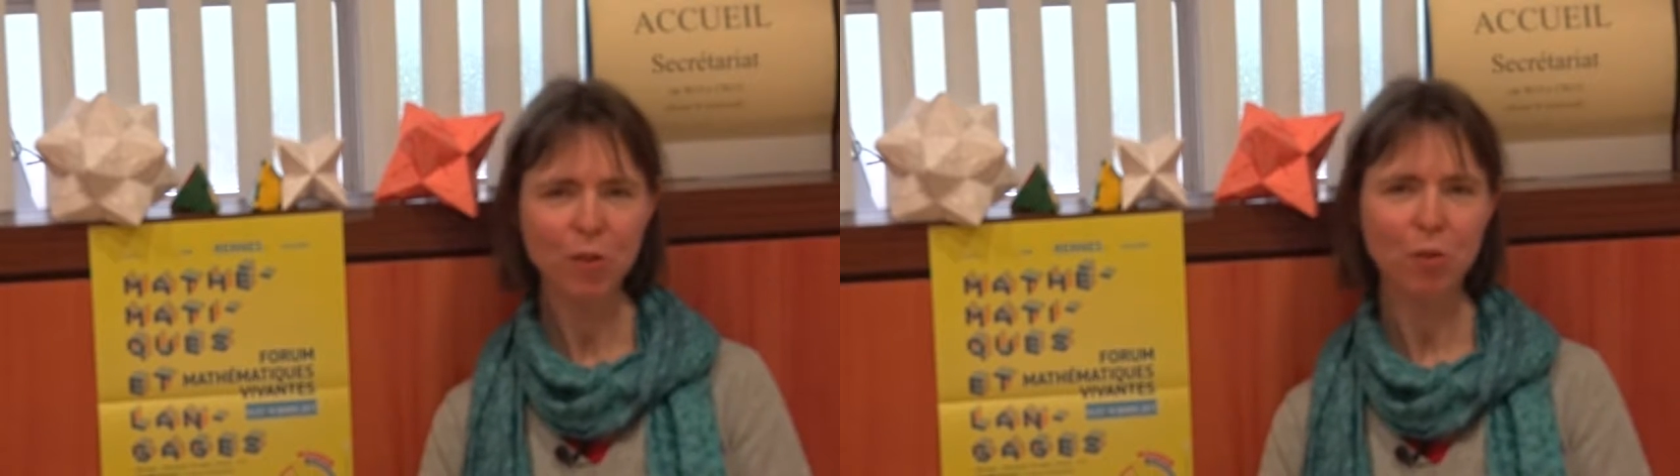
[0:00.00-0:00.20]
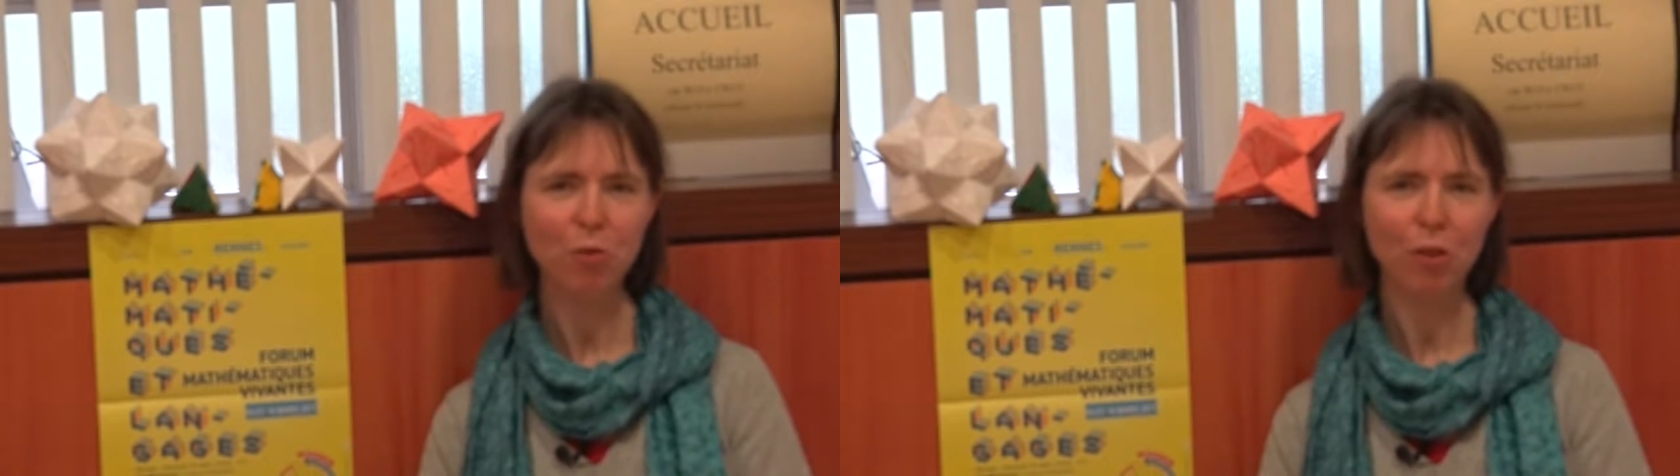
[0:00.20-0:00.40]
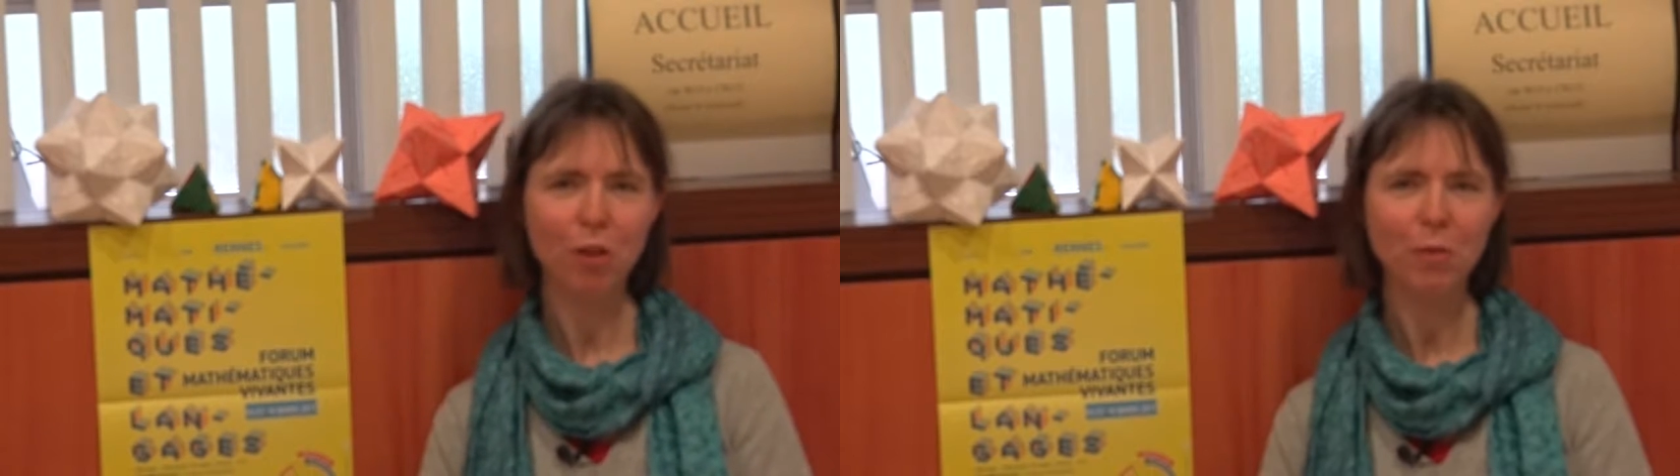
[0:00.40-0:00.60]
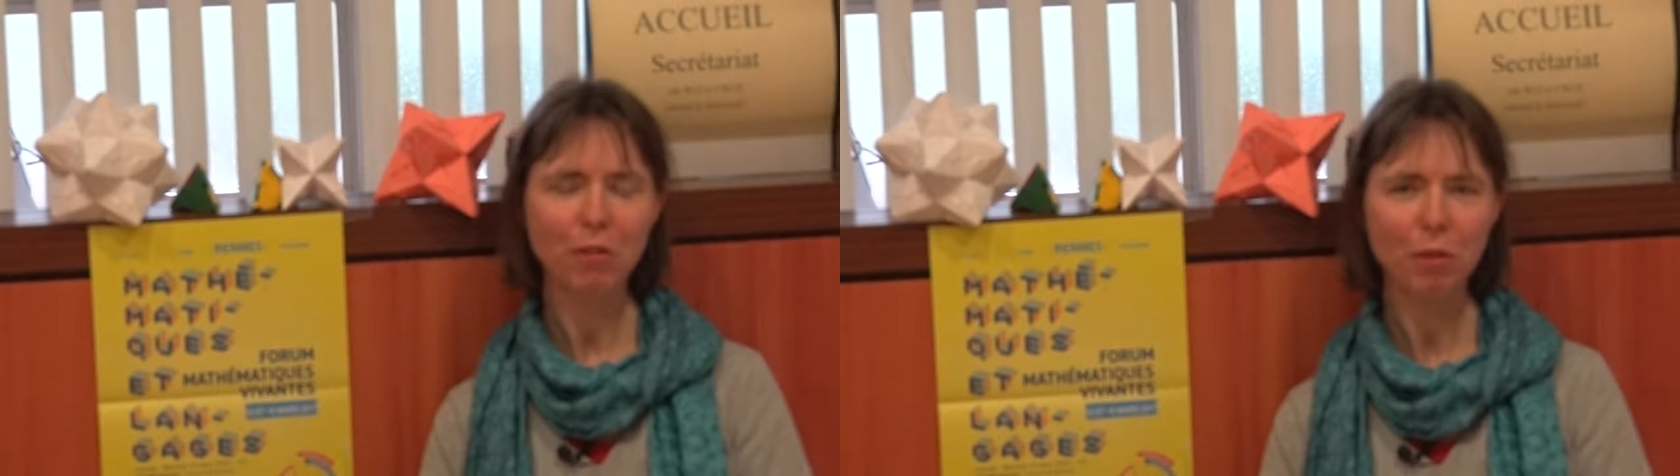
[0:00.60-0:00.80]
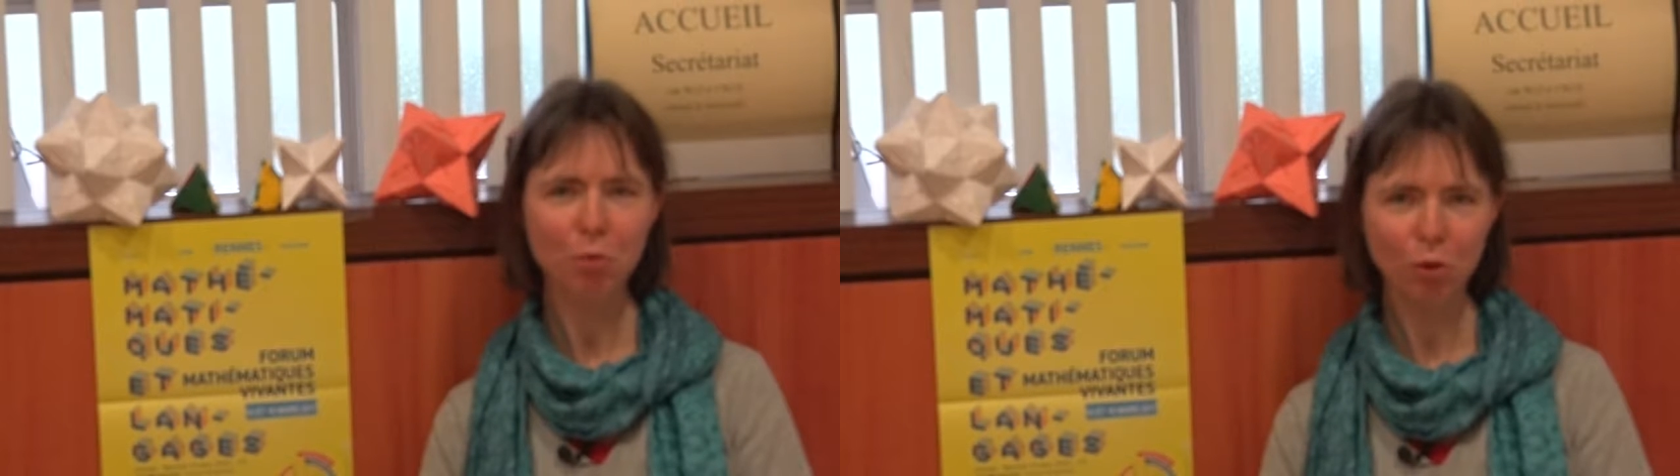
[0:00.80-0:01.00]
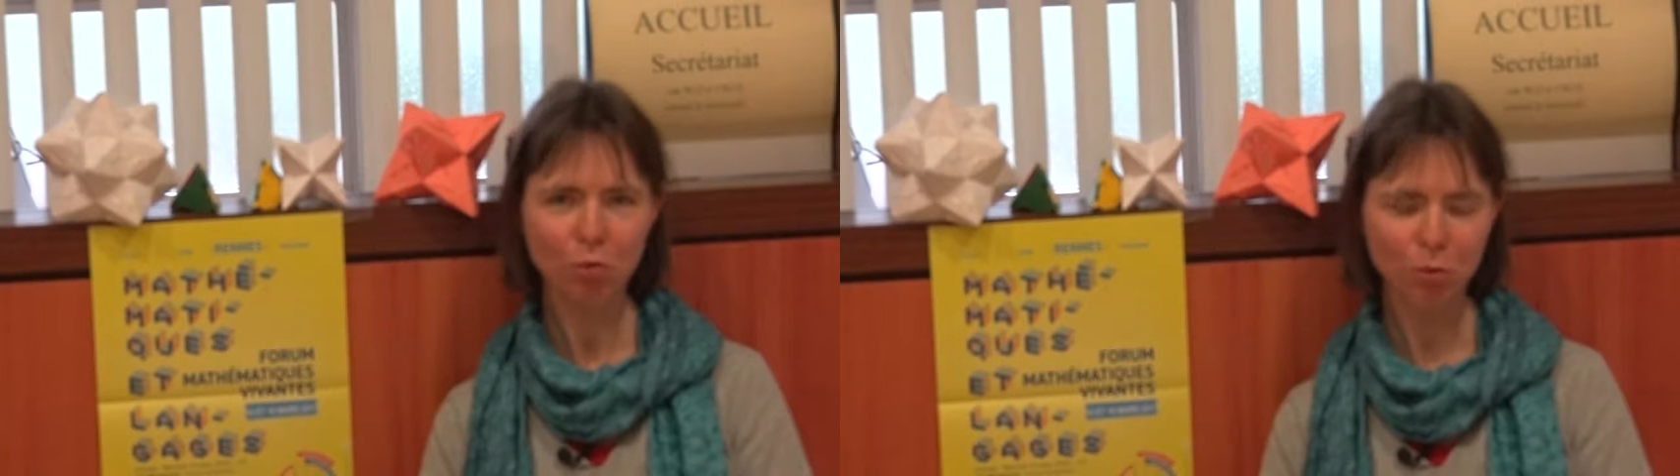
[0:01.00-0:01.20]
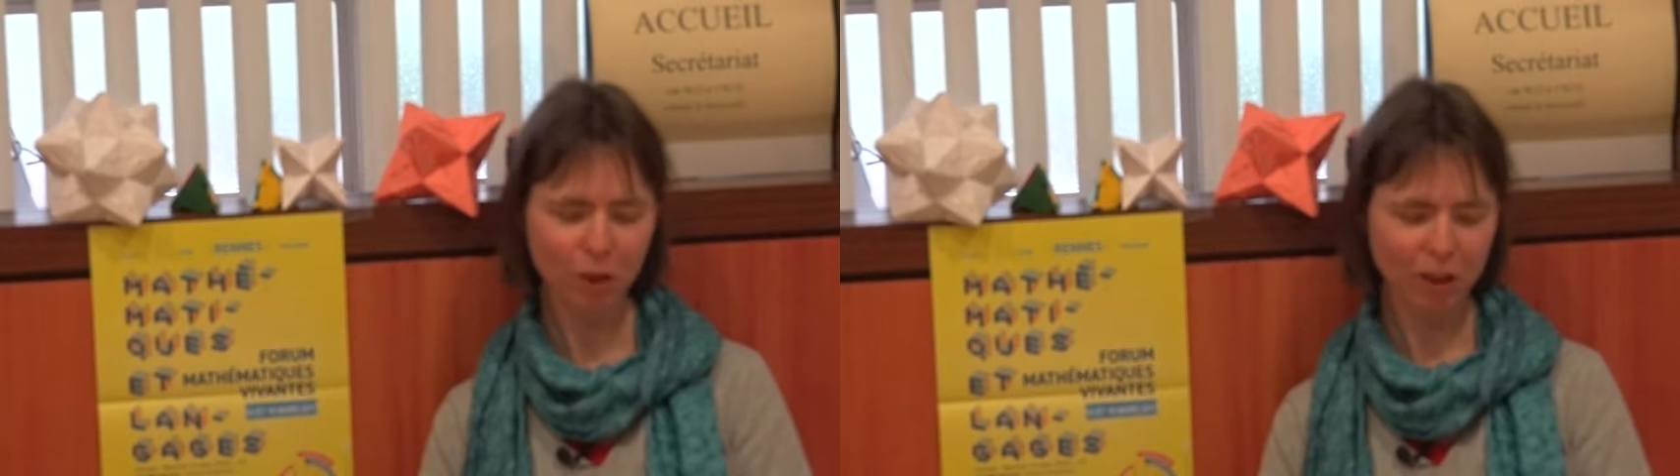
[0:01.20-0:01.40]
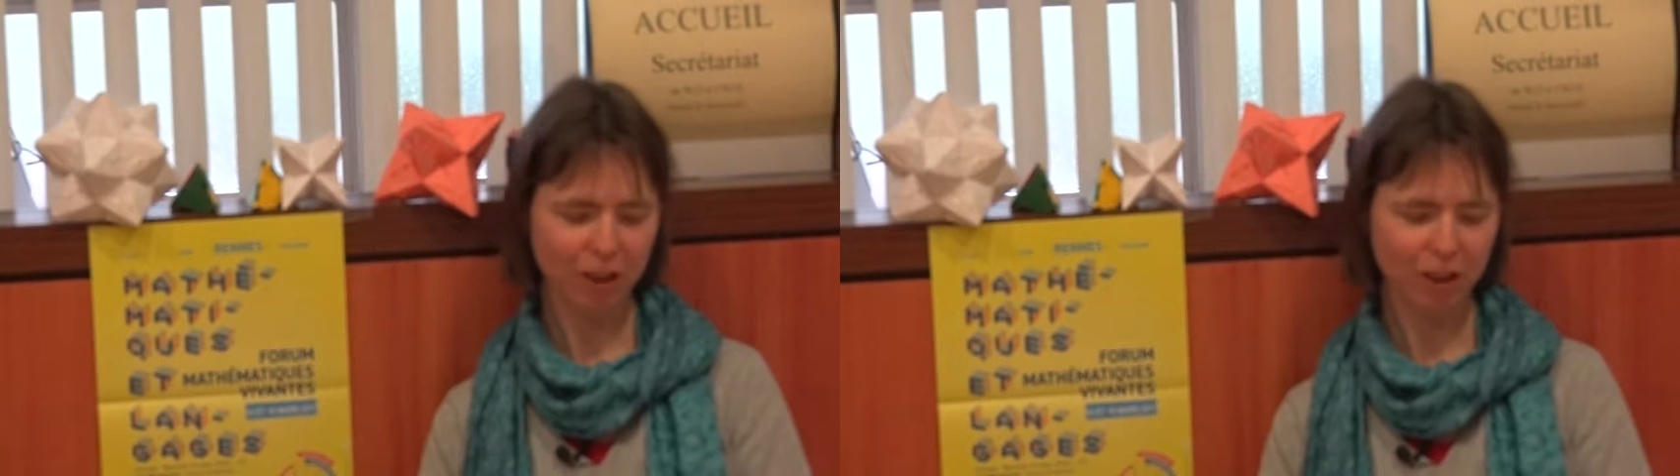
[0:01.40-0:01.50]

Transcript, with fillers: ce forum est fait pour vous.